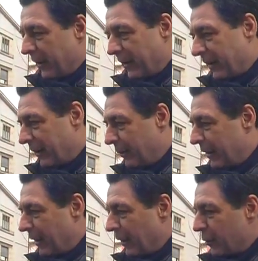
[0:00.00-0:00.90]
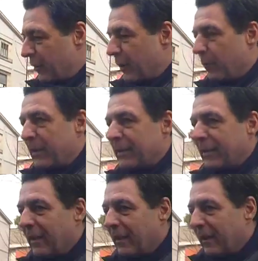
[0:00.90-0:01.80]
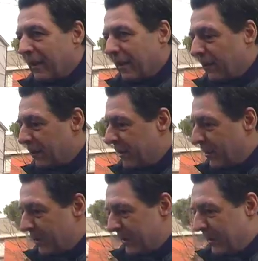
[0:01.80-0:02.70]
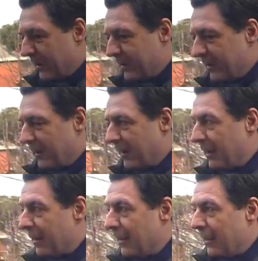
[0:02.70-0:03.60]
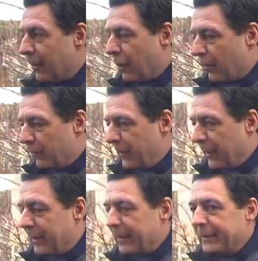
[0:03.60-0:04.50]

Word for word: quindi la conseguenza credo sia abbastanza ovvia.